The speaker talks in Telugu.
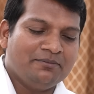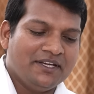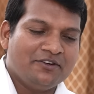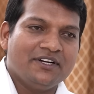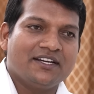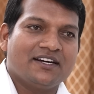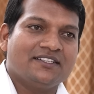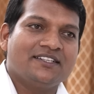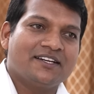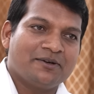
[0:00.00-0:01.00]
మీకు ఇటల
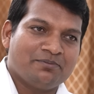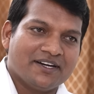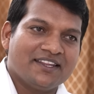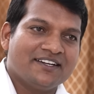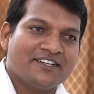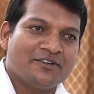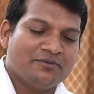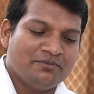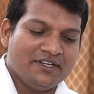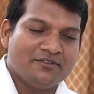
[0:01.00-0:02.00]
రాజేందర్కి పడదంటారు
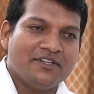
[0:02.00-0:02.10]
మీకు